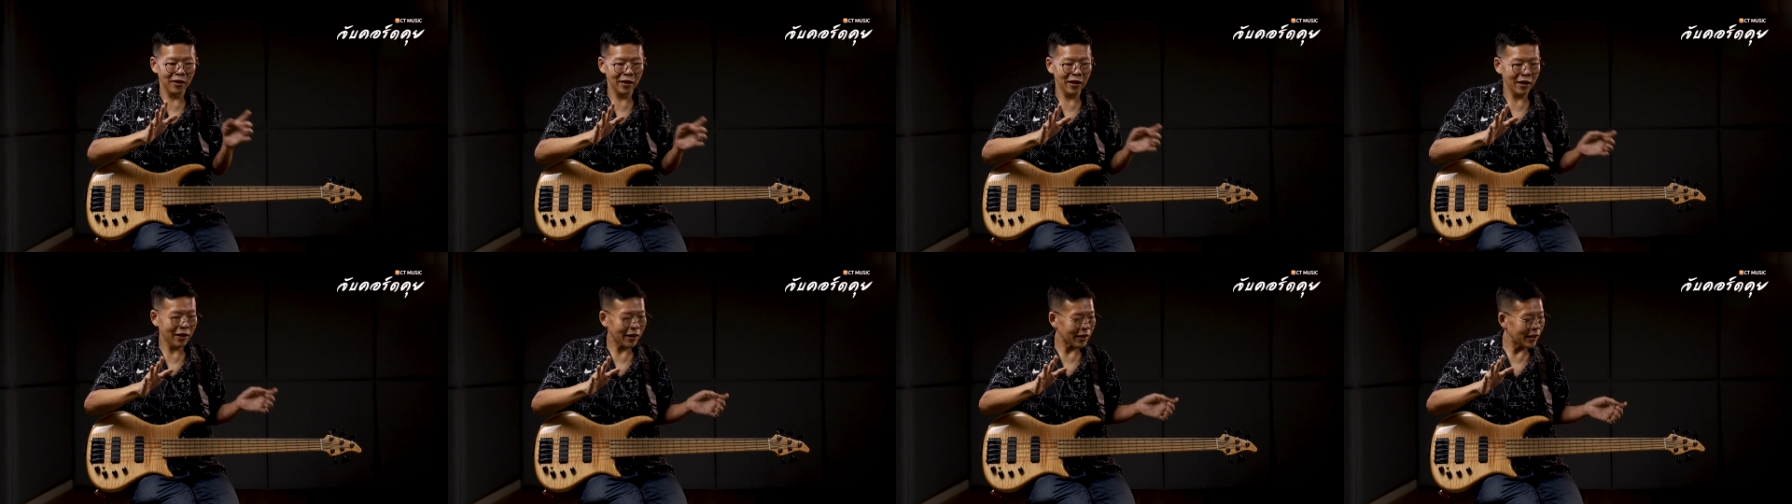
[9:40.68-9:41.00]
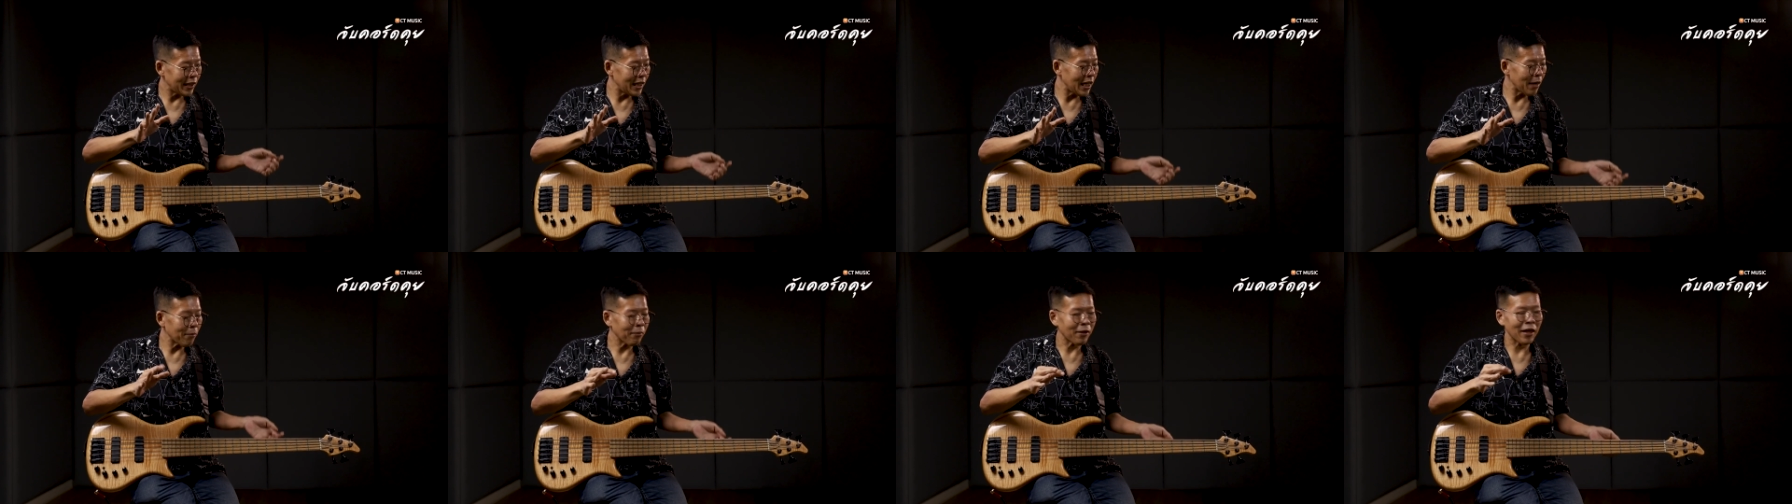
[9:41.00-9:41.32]
แล้วก็
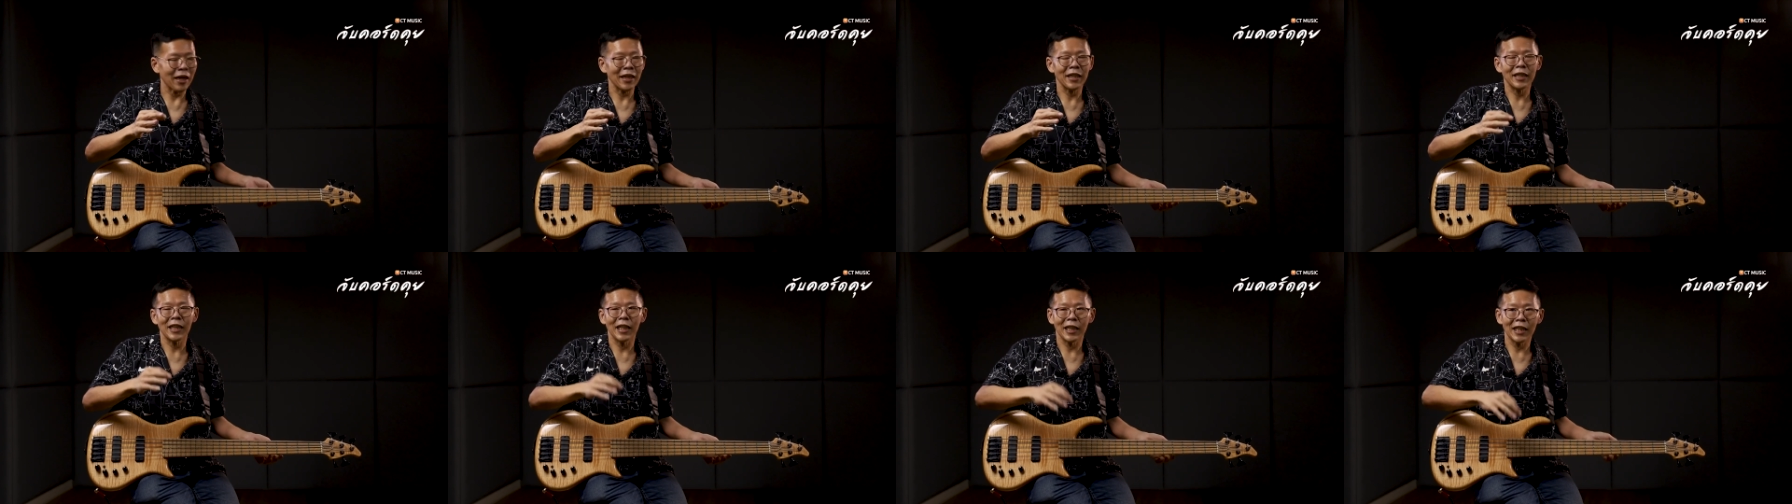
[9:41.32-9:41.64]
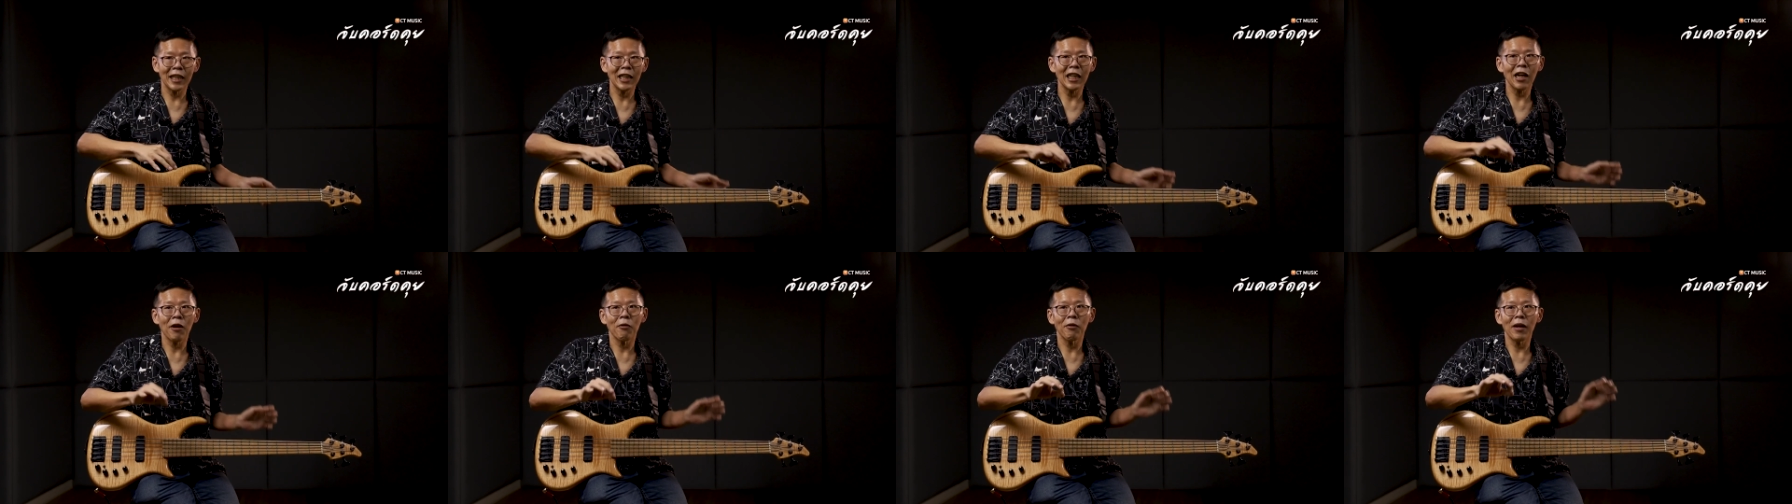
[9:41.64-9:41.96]
เทียบกับไอสิ่ง
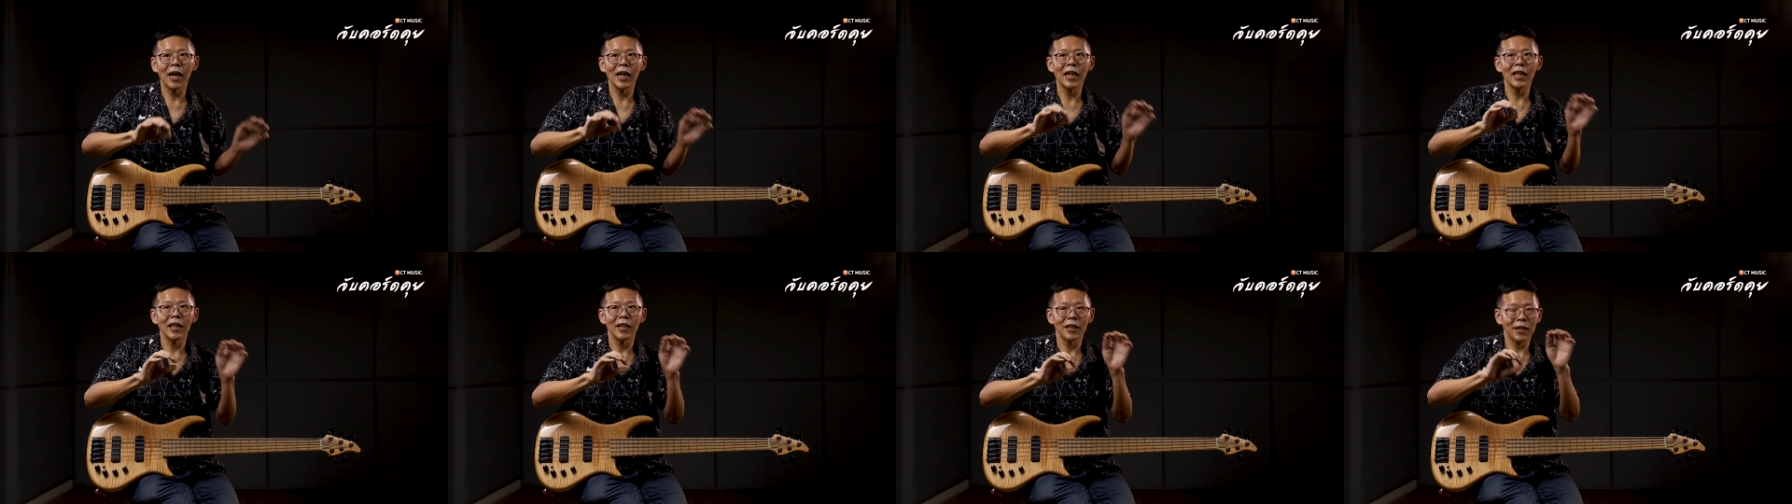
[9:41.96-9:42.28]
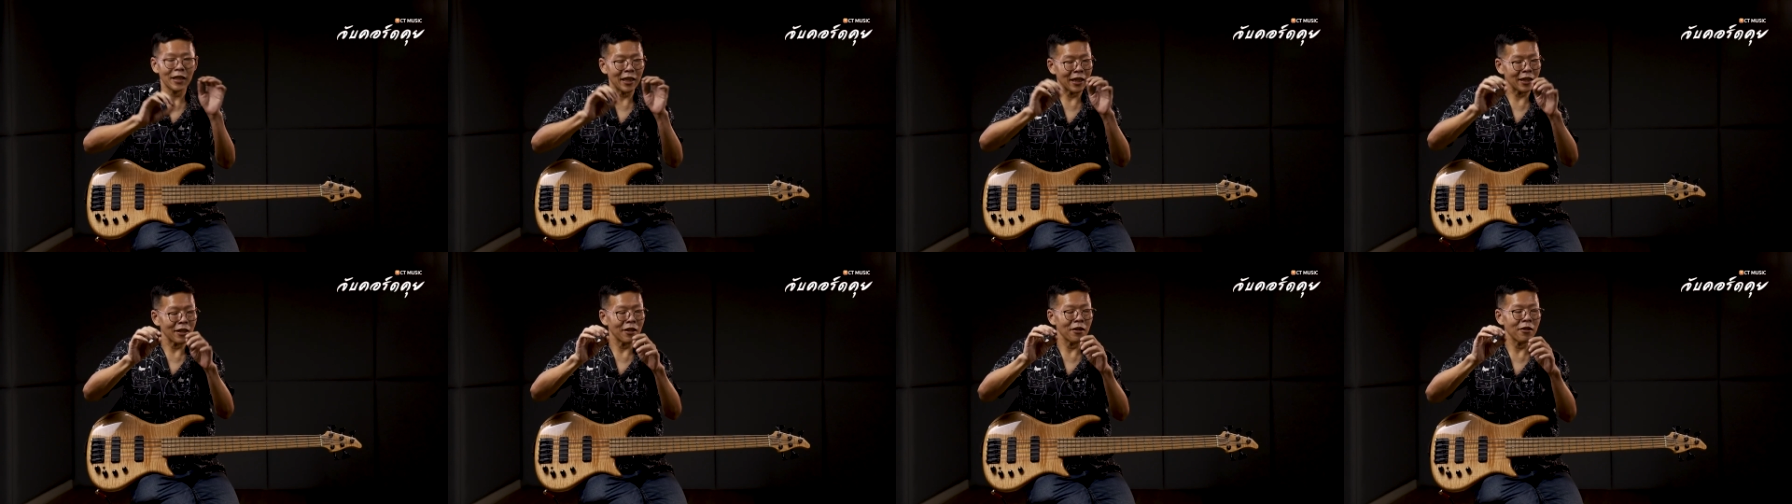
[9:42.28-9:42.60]
ที่เราเล่นหรื
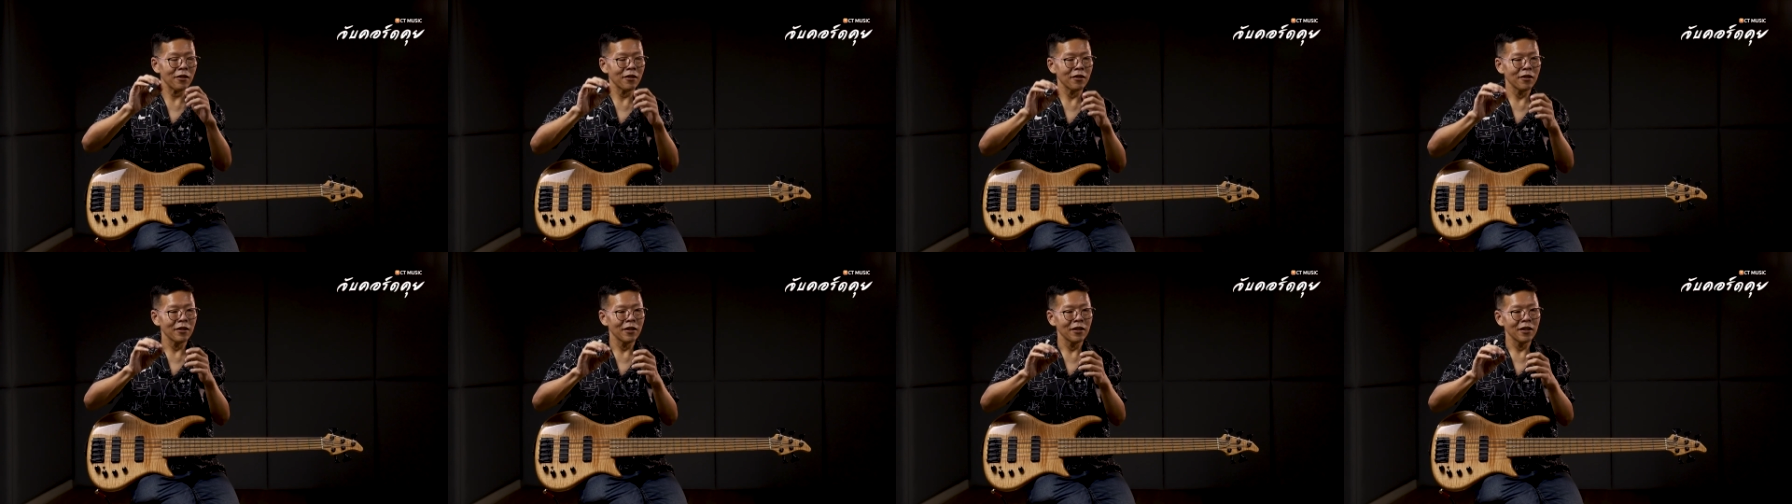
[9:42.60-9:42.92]
อสิ่งนี้